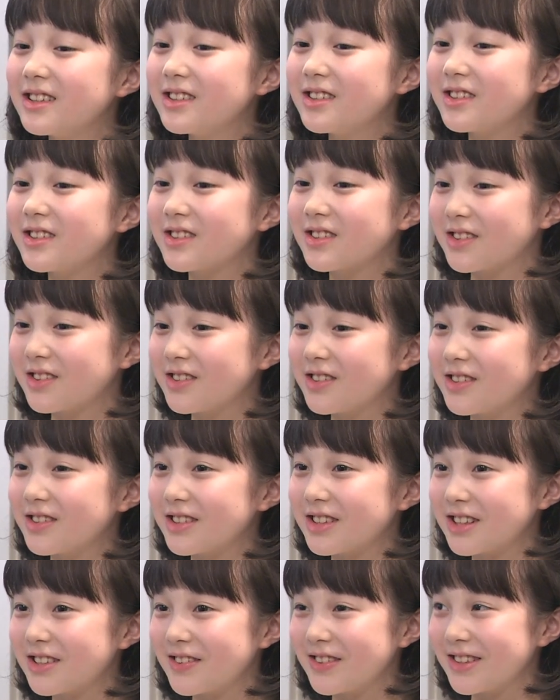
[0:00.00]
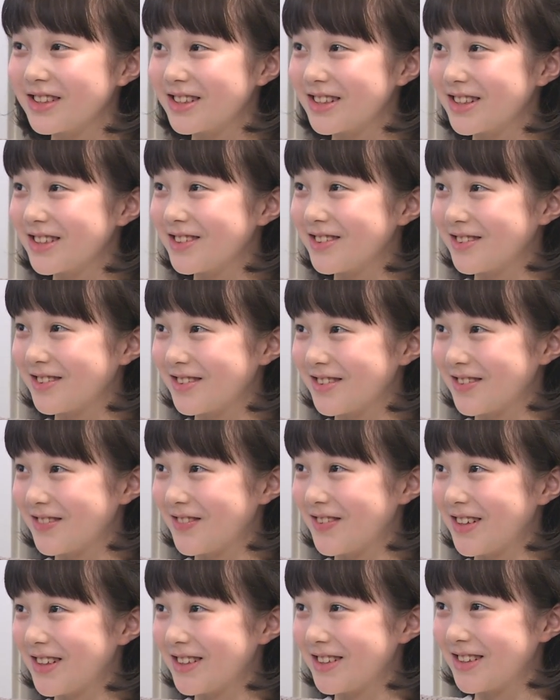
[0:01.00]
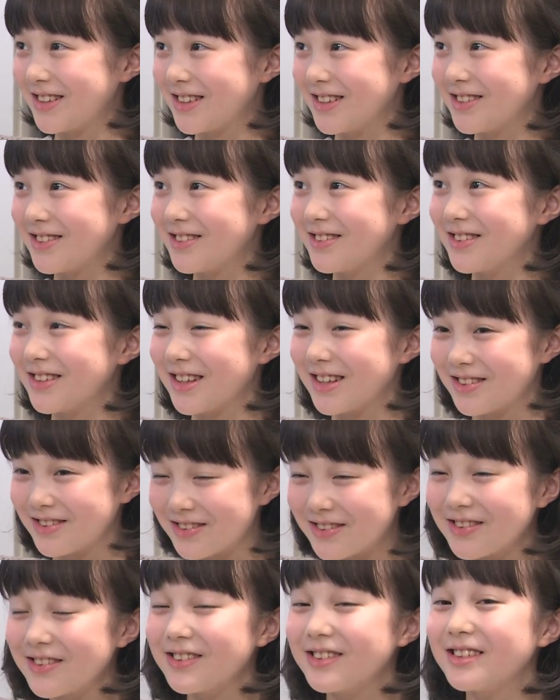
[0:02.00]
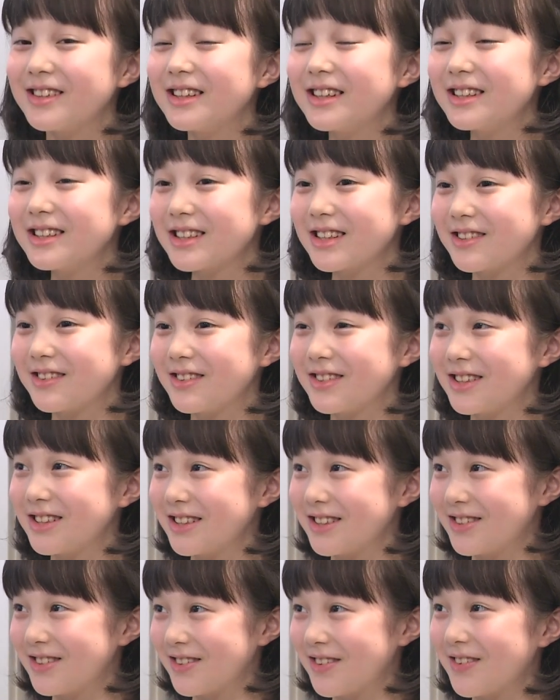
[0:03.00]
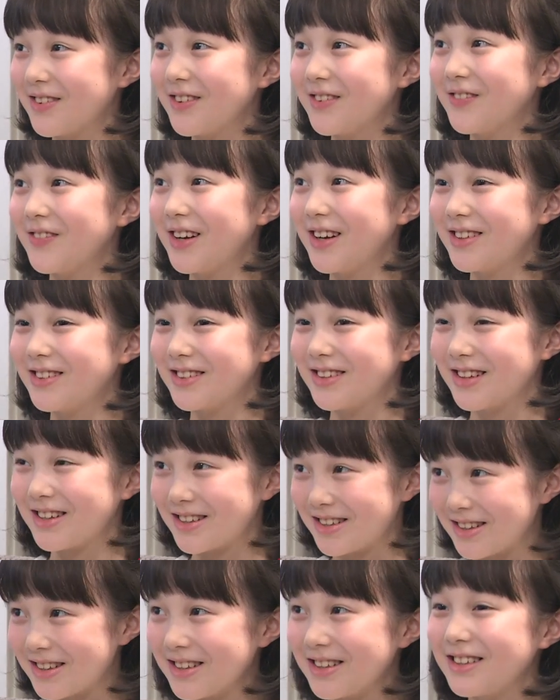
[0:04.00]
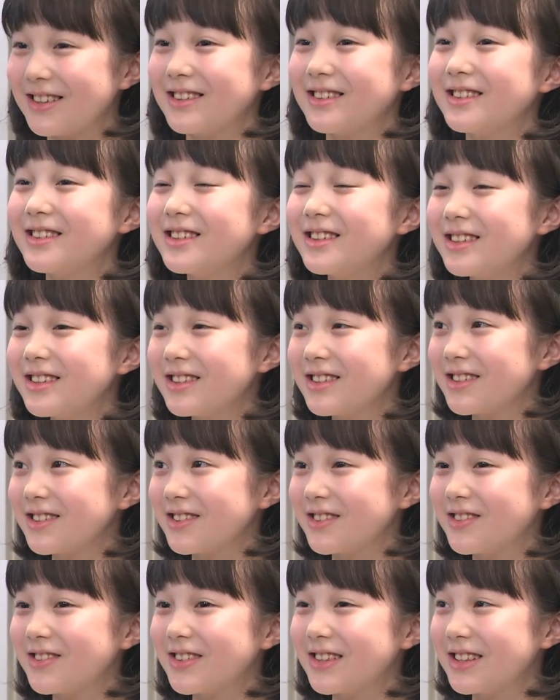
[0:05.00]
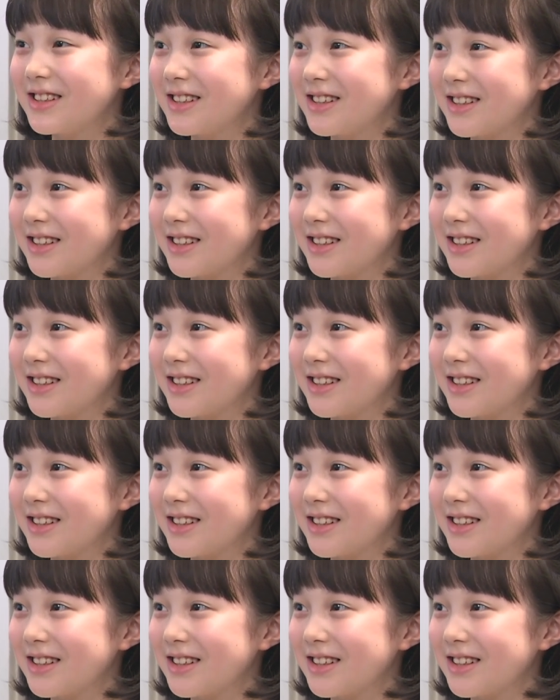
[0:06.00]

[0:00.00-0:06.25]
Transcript: ちょっと寂しいところもあったりするけど、楽しいところもあるから、すごい